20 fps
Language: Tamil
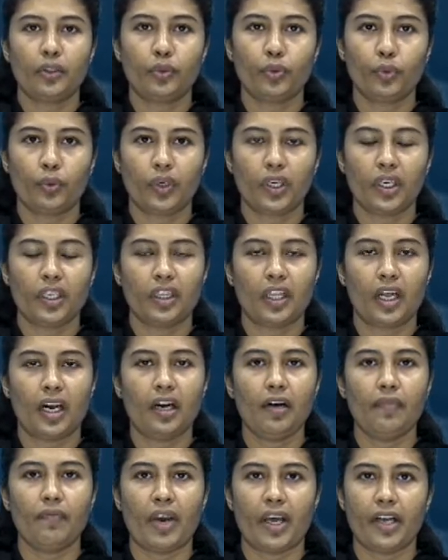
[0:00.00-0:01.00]

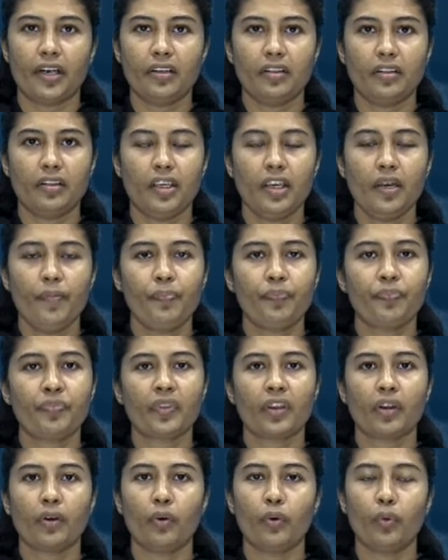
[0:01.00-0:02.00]
துக்கத்தால் வருந்தி
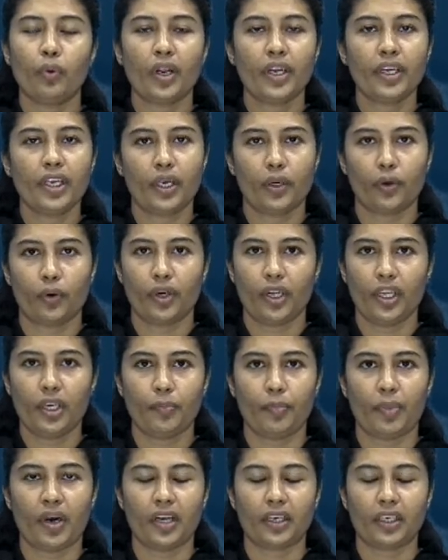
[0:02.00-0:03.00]
உறங்கிக்
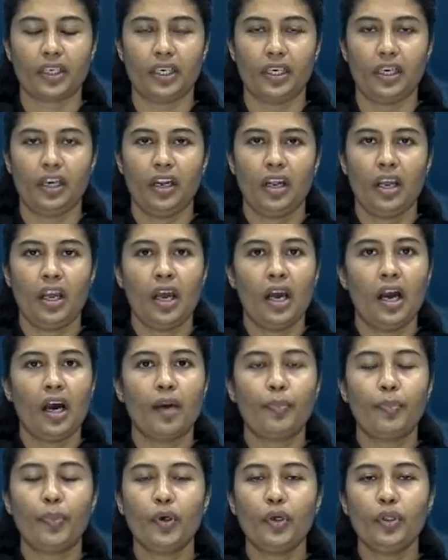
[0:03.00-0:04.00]
கொண்டிருப்பார்கள்
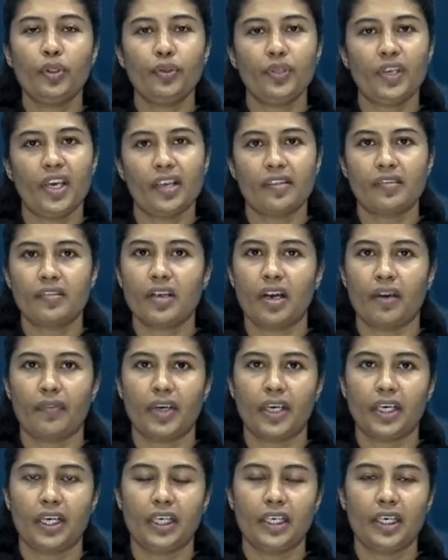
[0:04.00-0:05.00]
அப்பொழுது இயேசு
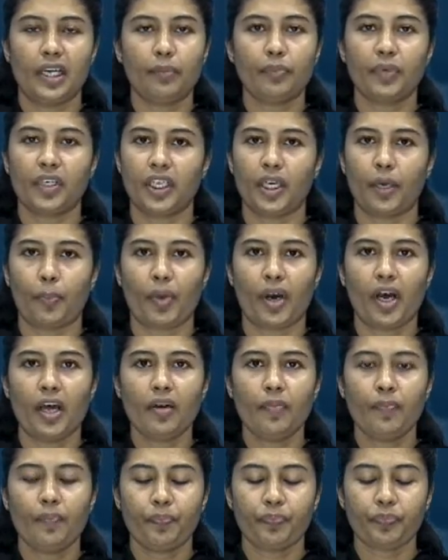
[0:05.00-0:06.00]
அவர்களிடம்
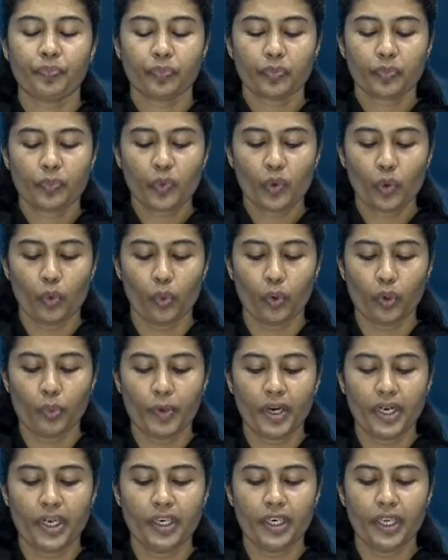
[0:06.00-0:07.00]
கேட்பார் ஒரு
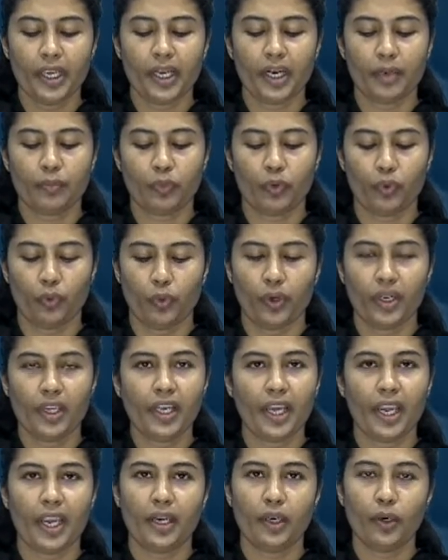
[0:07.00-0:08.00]
மணி நேரம் கூட
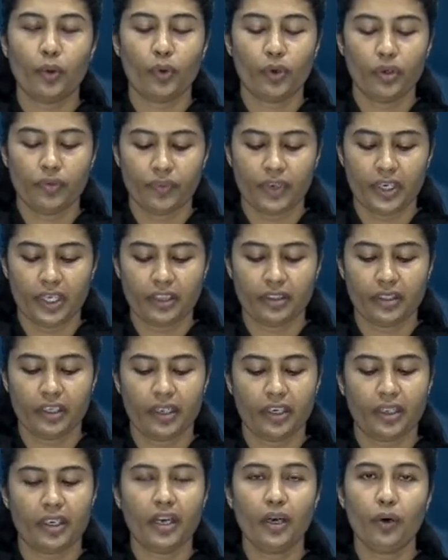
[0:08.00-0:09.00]
என்னோடு
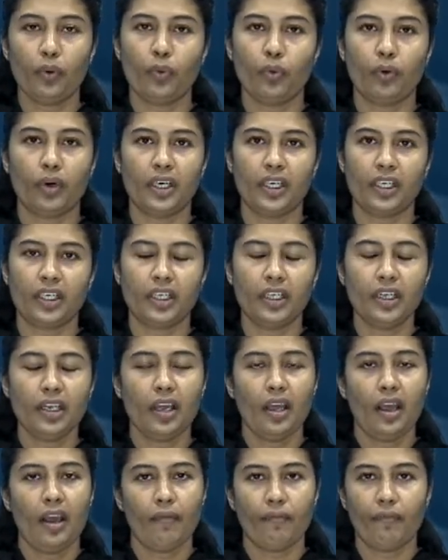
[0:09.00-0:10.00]
விழித்திருக்க உங்களுக்கு
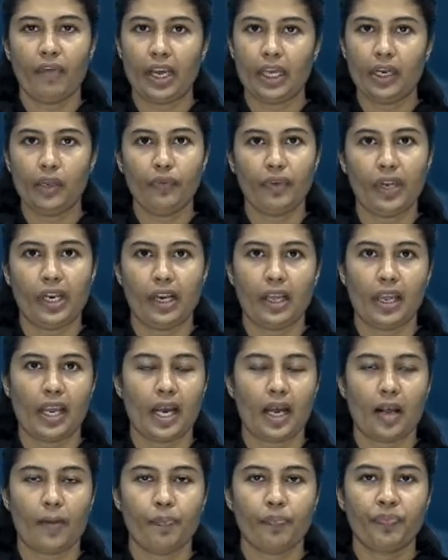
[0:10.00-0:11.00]
வலுவில்லையா